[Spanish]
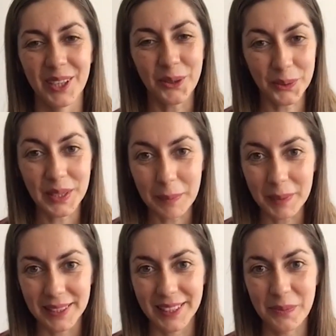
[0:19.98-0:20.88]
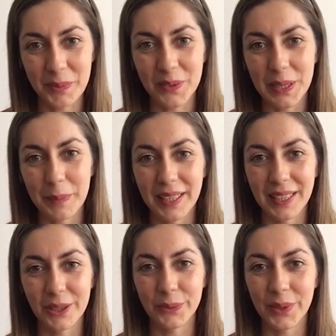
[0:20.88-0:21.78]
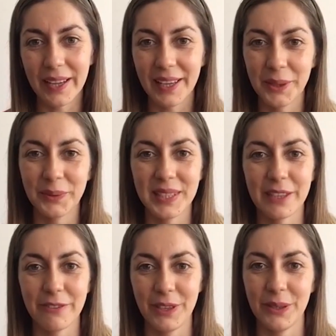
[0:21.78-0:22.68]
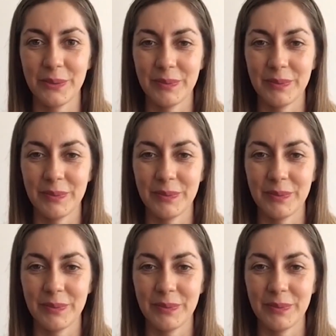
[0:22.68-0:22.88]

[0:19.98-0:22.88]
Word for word: Justamente un problema de escritura es un desafío,